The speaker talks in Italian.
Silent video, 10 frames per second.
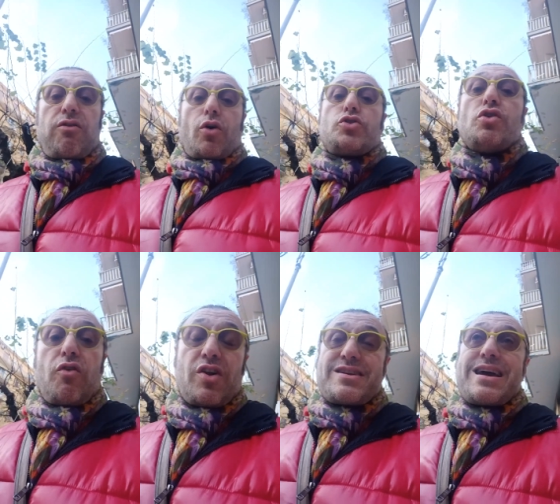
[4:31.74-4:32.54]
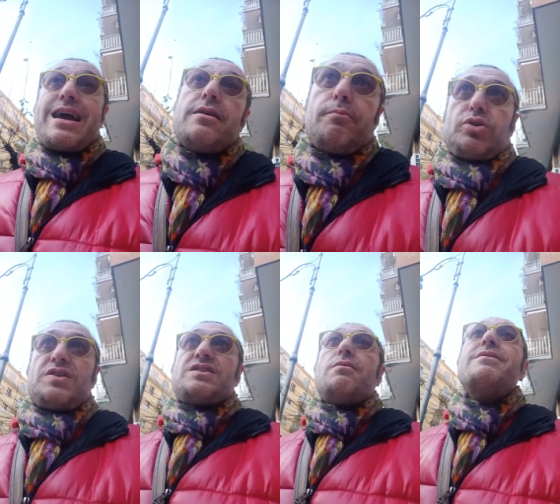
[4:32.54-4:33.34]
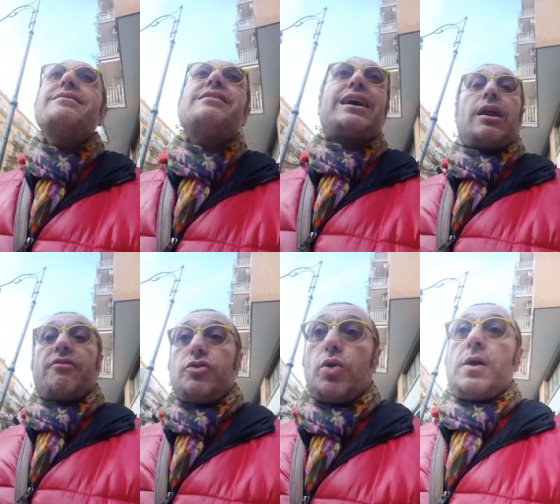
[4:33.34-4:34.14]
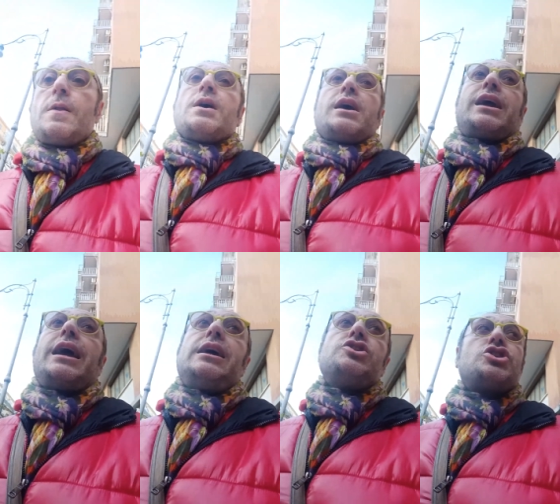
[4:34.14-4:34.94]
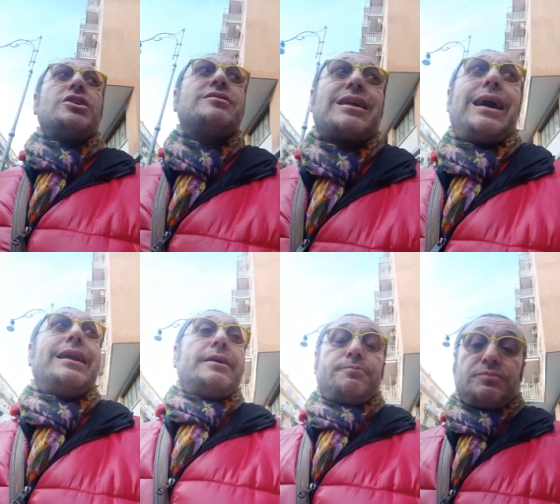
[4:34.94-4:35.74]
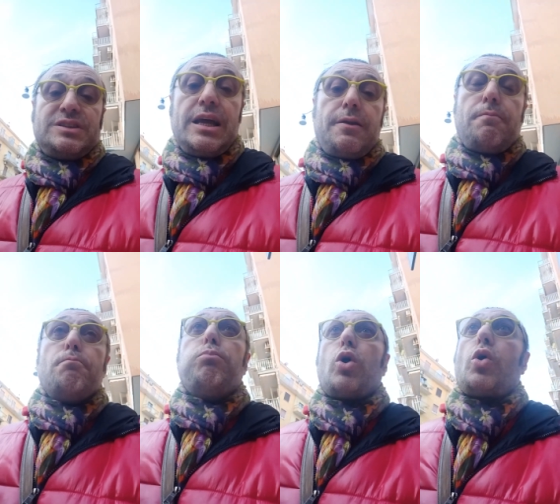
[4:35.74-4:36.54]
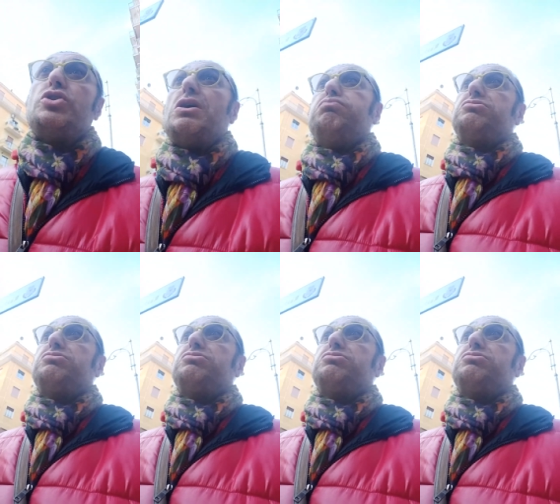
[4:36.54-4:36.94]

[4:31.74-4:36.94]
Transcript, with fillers: voglio, vorrei potenzialmente Calafiori, che è il centrale del Bologna,